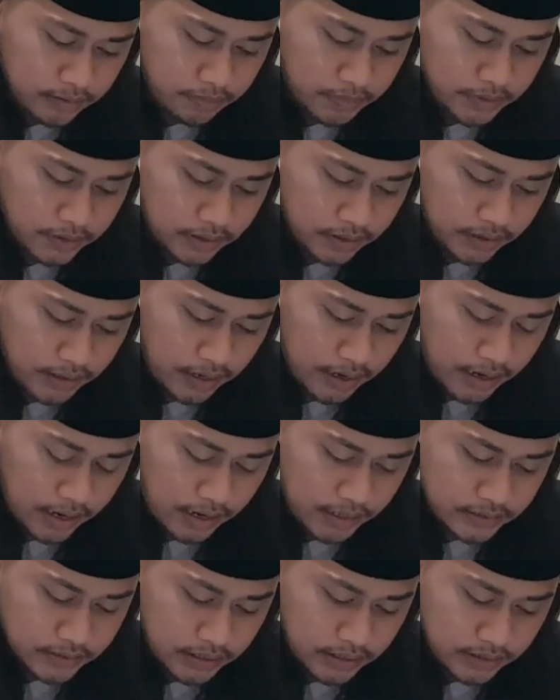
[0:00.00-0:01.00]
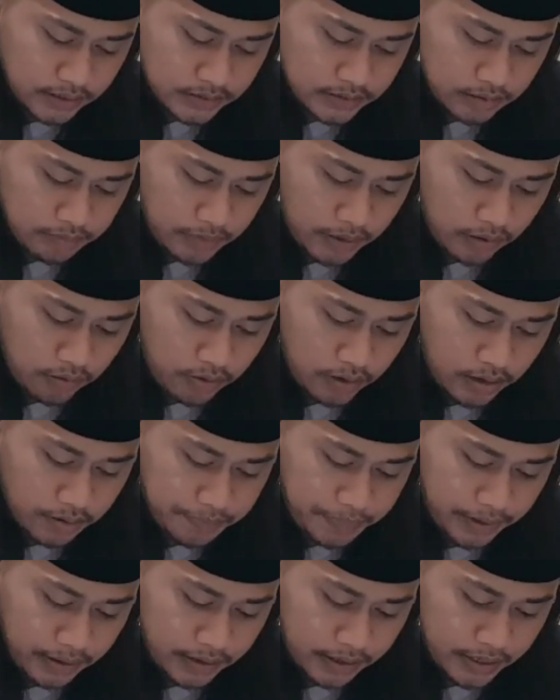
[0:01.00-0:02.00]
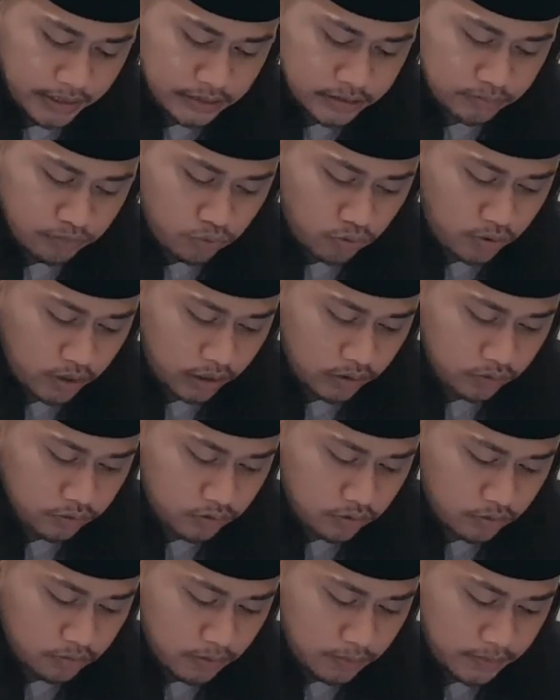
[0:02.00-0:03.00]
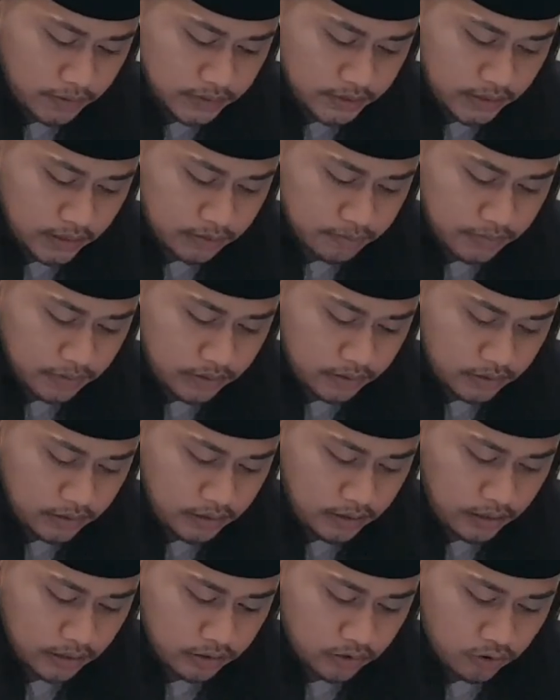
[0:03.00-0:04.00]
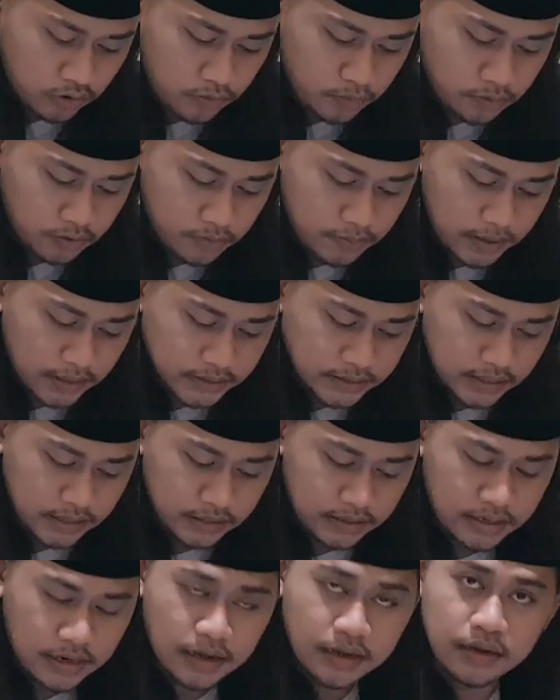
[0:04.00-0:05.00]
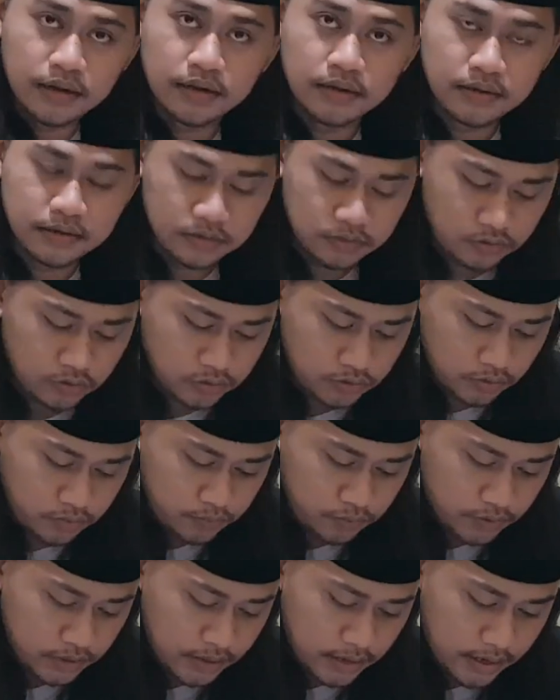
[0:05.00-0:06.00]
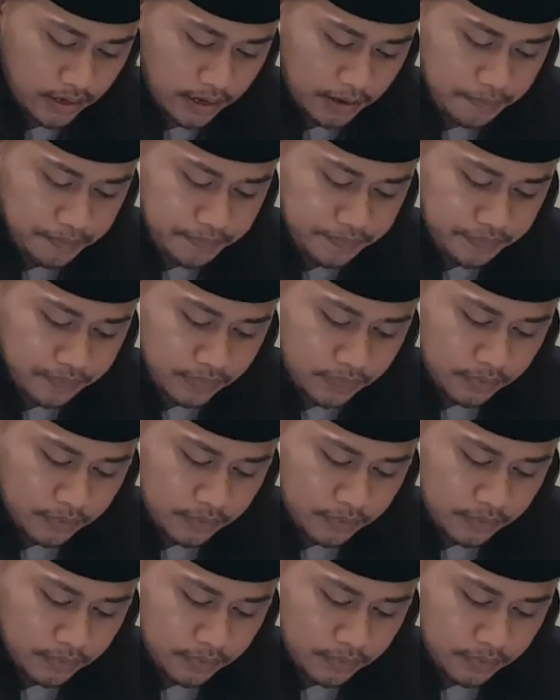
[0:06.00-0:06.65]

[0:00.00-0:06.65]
menyelenggarakan sidang istimewa MPRS bukan untuk memecat menteri atau gubernur bank sentral Yusuf Muda Dalam